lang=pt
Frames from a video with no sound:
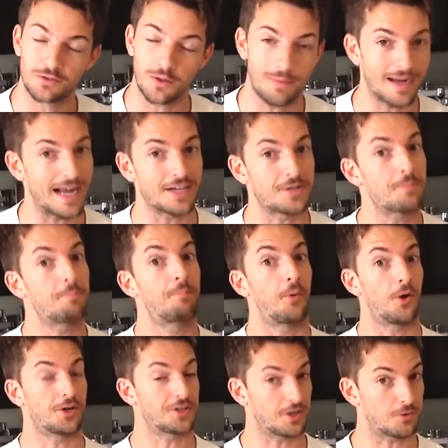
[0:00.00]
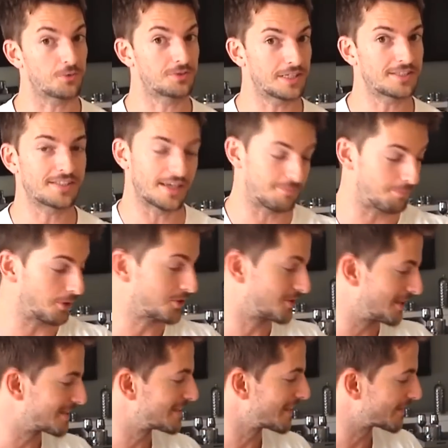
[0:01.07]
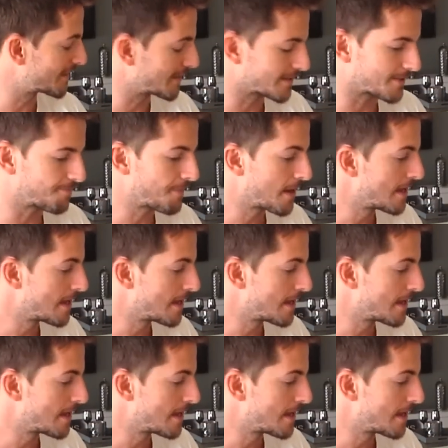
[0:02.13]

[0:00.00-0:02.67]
sua bagagem. Pode acontecer, pode ter certeza.